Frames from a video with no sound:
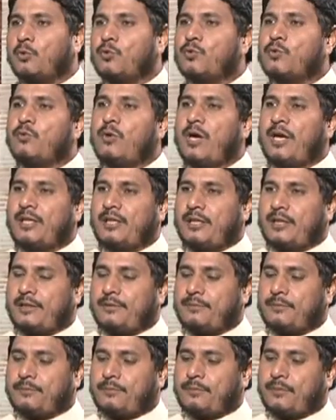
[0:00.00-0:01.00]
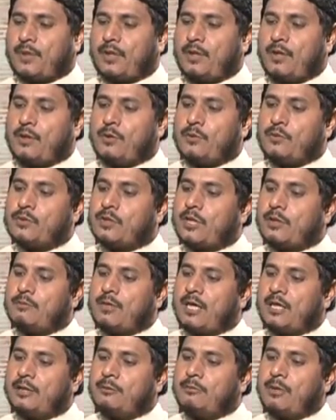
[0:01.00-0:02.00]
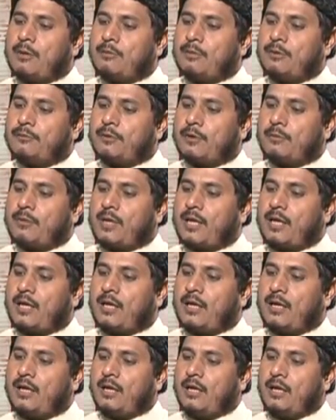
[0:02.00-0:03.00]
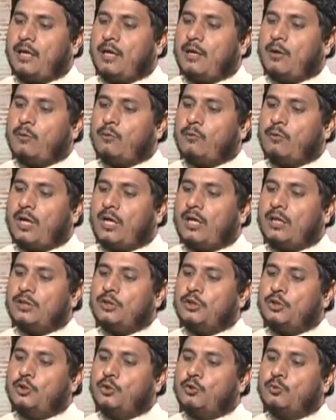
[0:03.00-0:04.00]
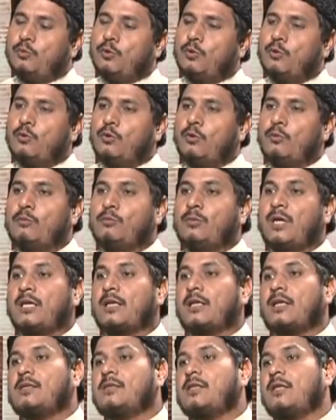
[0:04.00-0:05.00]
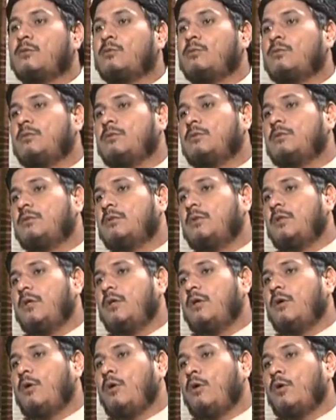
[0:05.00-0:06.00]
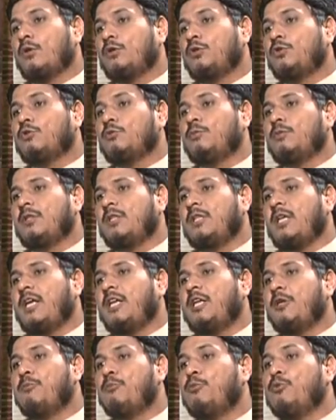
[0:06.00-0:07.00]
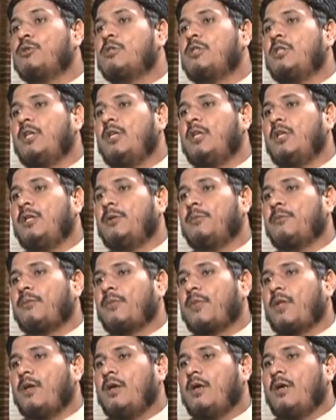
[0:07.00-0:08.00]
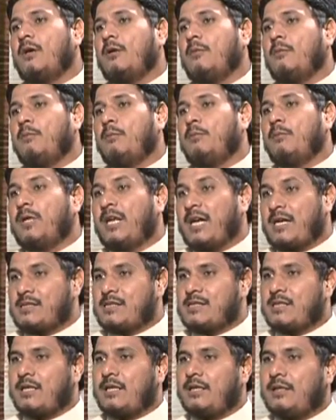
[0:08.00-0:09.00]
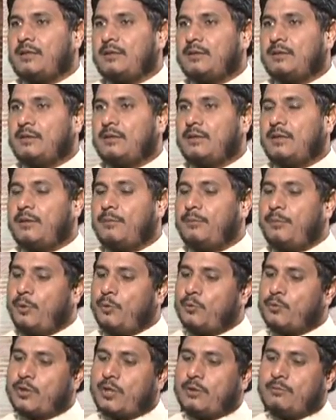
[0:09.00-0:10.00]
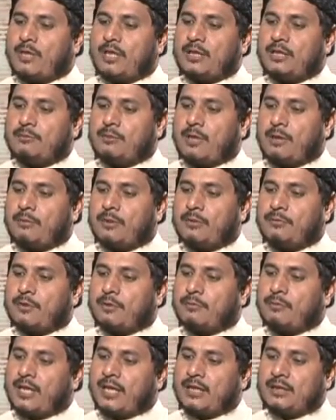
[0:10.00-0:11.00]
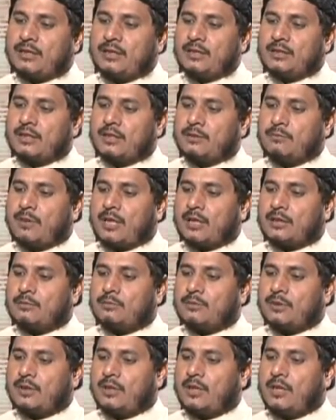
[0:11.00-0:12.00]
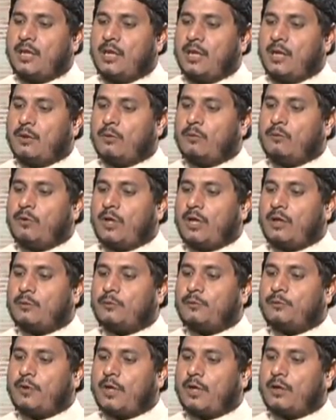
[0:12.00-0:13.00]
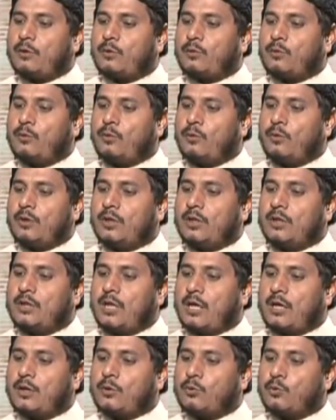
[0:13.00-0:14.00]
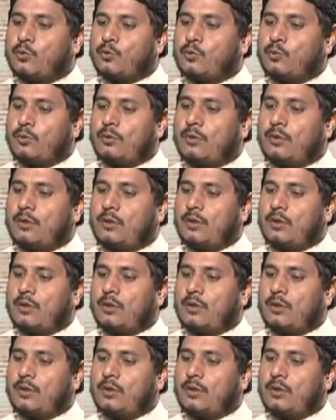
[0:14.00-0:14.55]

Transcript: रसवाई है उसके बाद इमाम ने फरमाया वल जुबन मन कसतुन और जुबन यानी बुजदिली नक्स है फिर उसके बाद इमाम ने फरमाया तीसरी बात में वल फ़ख्र यख रसुल